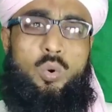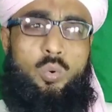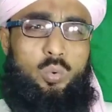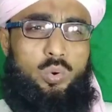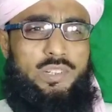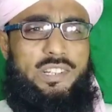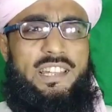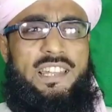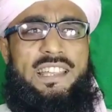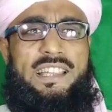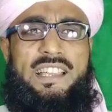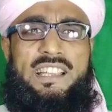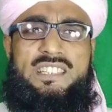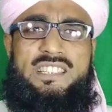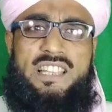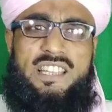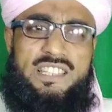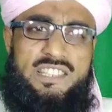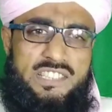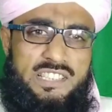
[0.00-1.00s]
উনি
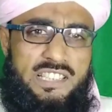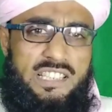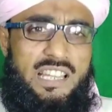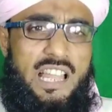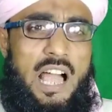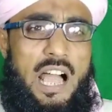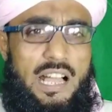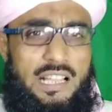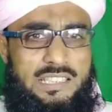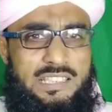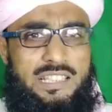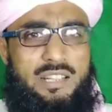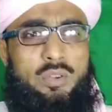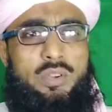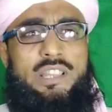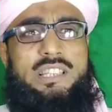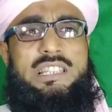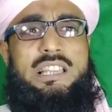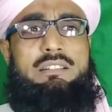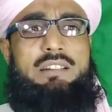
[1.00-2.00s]
লিখেছেন জিন হাজির
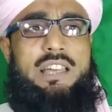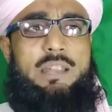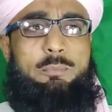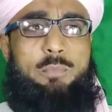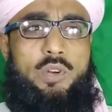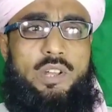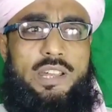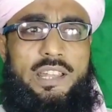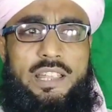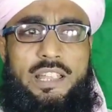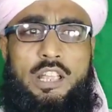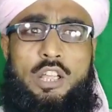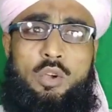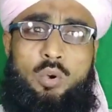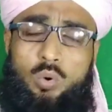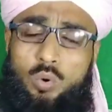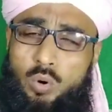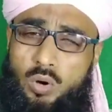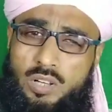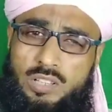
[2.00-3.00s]
হয়ে যাওয়ার পরে
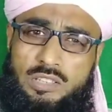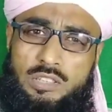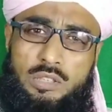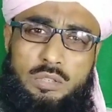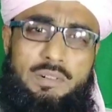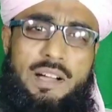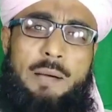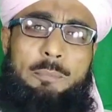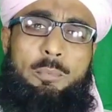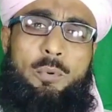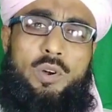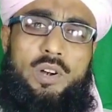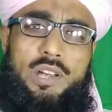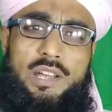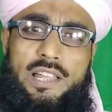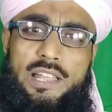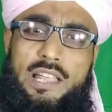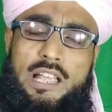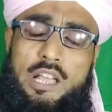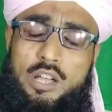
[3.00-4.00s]
কোন দোয়া
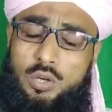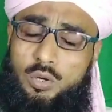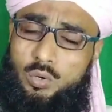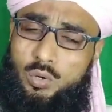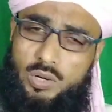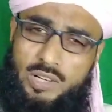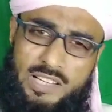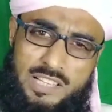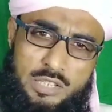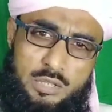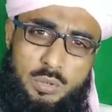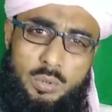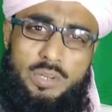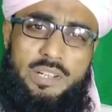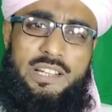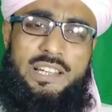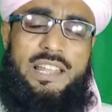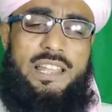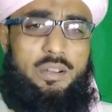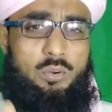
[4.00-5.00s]
পড়লে রোগীর
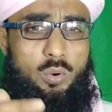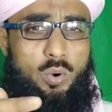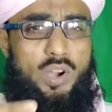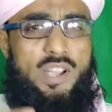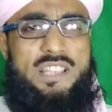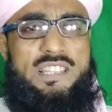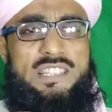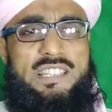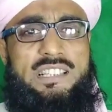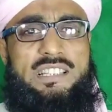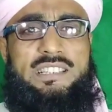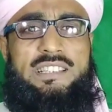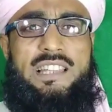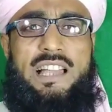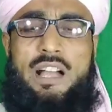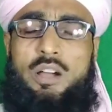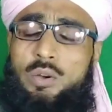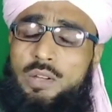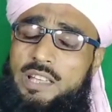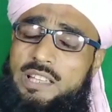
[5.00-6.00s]
শরীরের ওই জিনটা
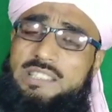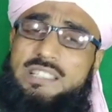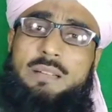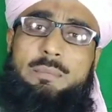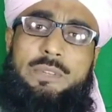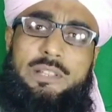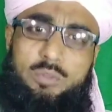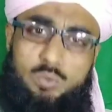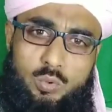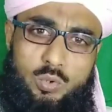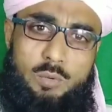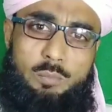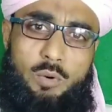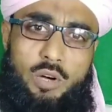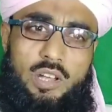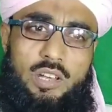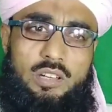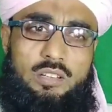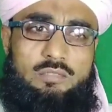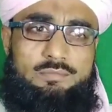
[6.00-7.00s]
হয়ে যাবে দুর্বল